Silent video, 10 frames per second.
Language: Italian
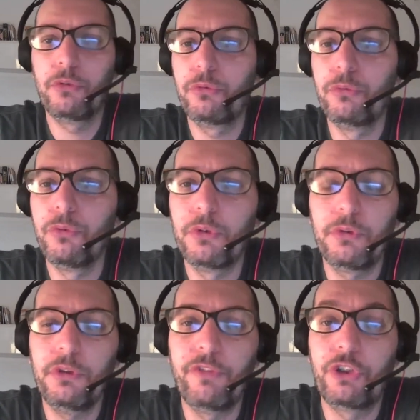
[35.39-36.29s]
un,
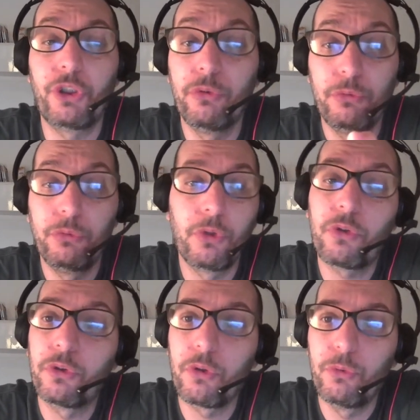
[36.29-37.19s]
invece un uno
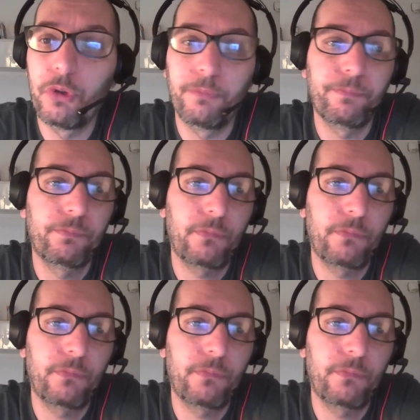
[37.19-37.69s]
contro uno.